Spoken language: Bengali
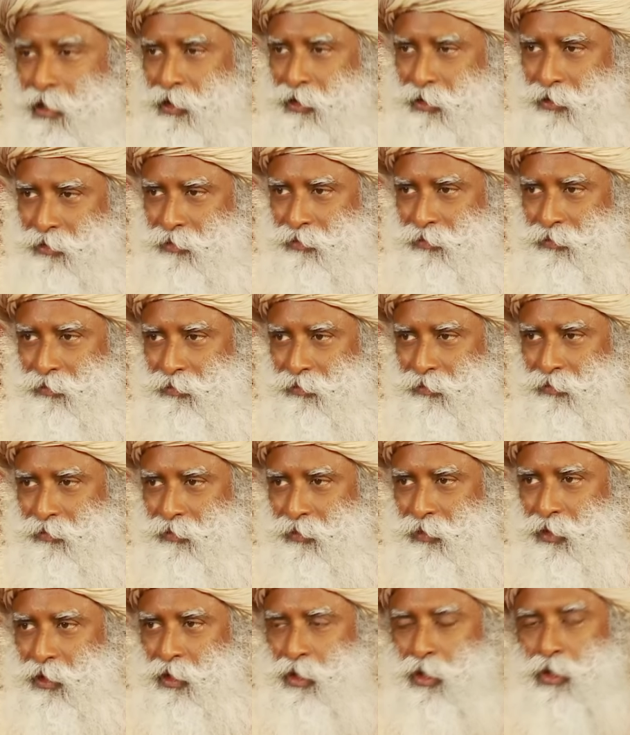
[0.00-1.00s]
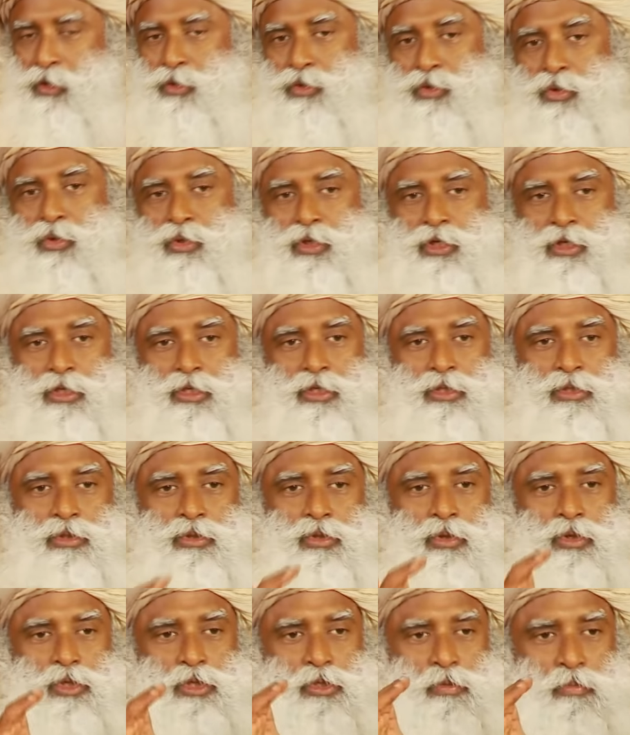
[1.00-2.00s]
হতো তখন তো আসলে
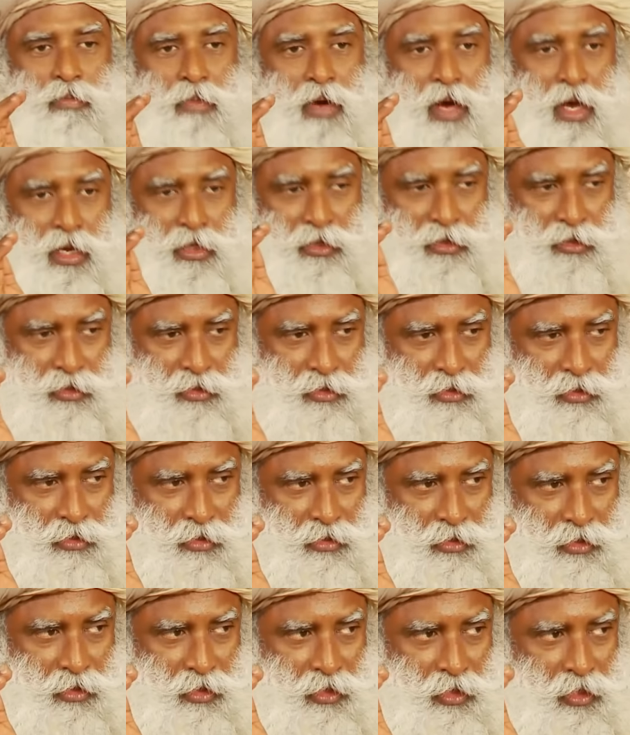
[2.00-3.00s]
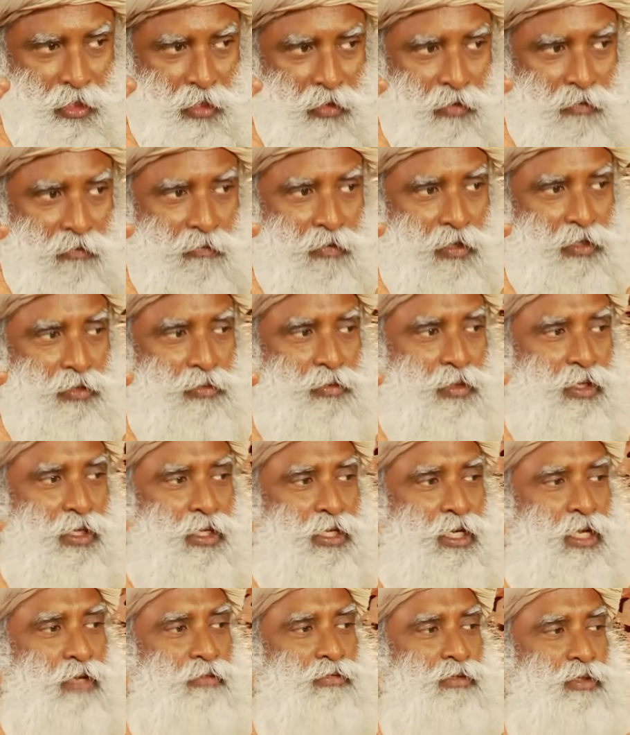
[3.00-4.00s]
ওই মুখোশগুলোকেই উল্লেখ
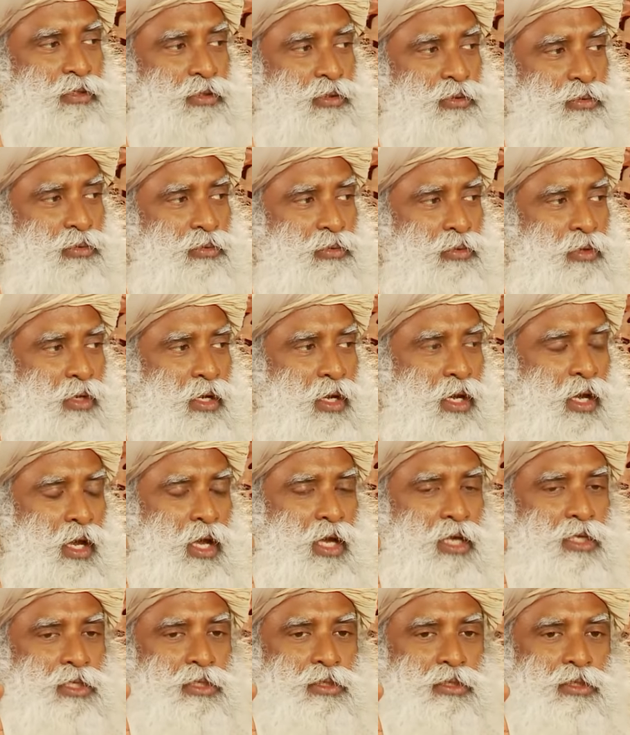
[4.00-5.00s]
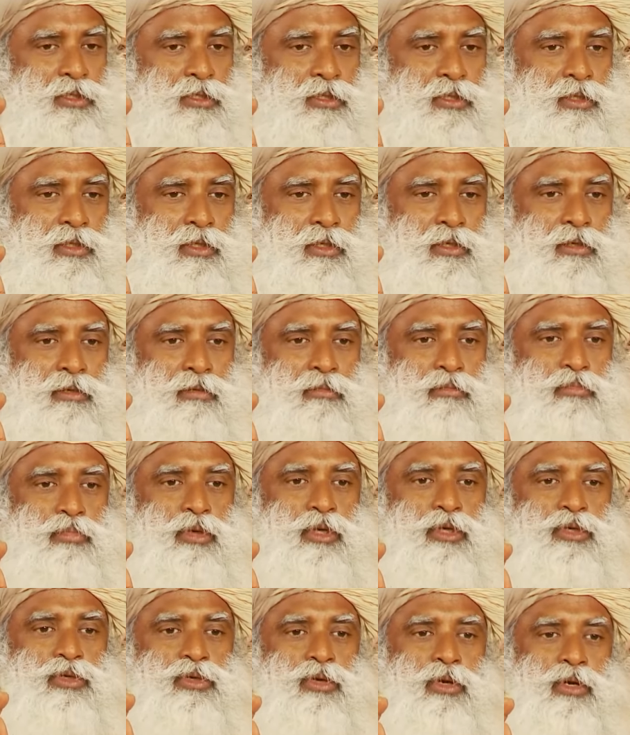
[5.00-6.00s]
করা হতো পার্সোনা
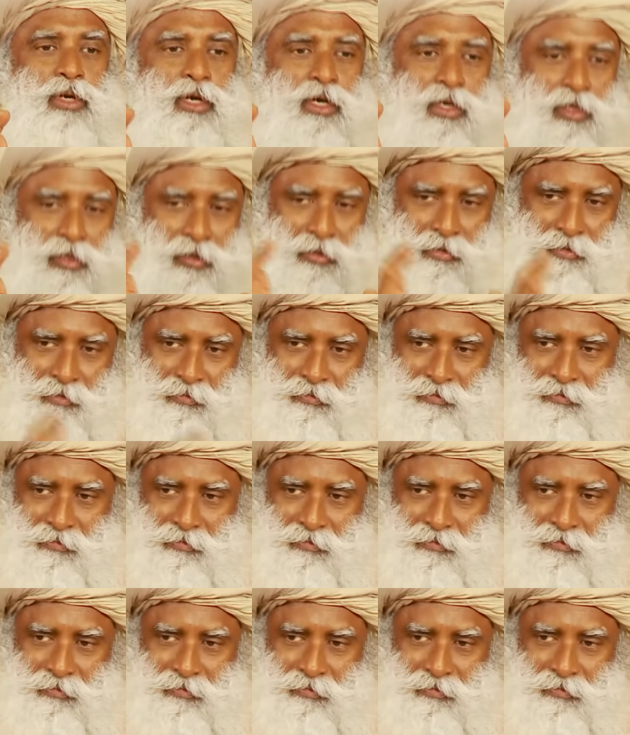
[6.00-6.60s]
হিসেবে